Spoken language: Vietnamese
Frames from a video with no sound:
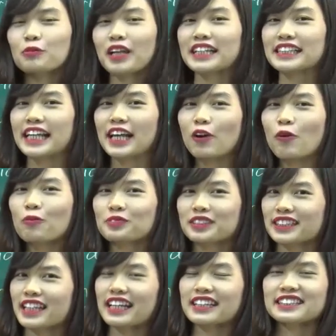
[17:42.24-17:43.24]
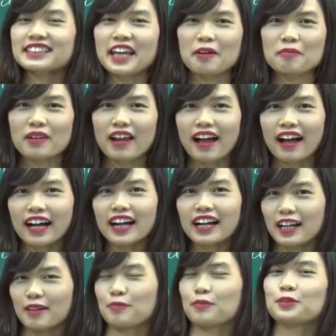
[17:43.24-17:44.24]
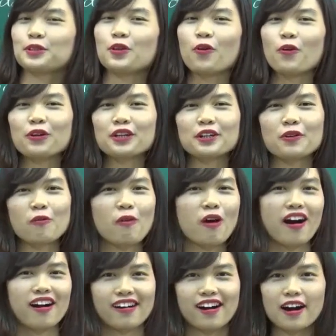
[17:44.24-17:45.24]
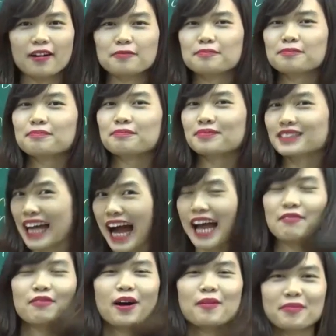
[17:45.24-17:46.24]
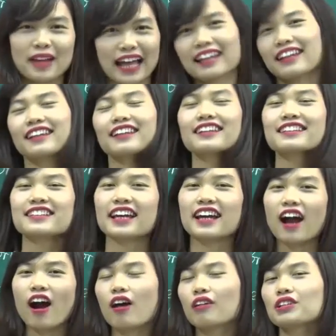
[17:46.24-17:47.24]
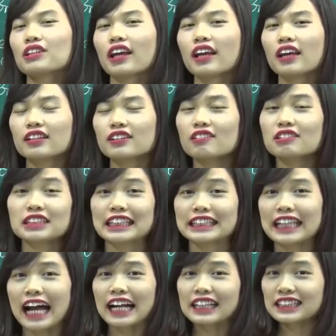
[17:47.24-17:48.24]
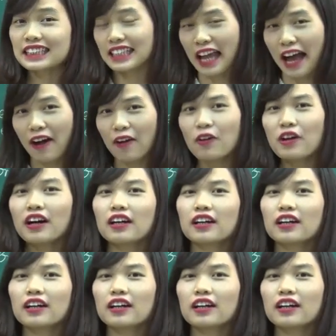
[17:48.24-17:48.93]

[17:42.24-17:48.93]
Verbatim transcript: chúng ta sẽ cùng xét xem là các cặp đôi của âm dài và âm ngắn sẽ có những cái hình thức chính tả như thế nào.